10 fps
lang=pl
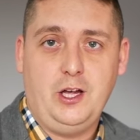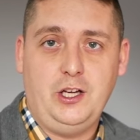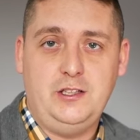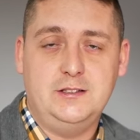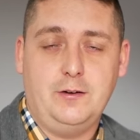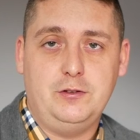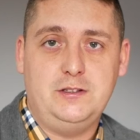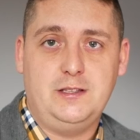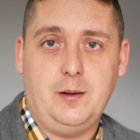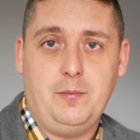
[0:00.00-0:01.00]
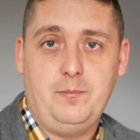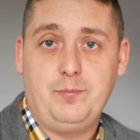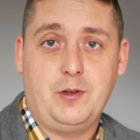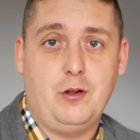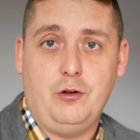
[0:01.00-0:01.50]
Inni zawodnicy nam
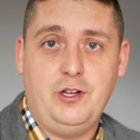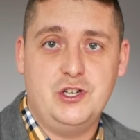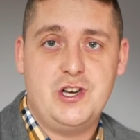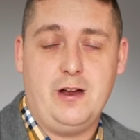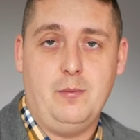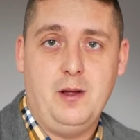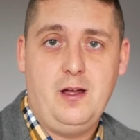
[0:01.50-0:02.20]
odjeżdżają.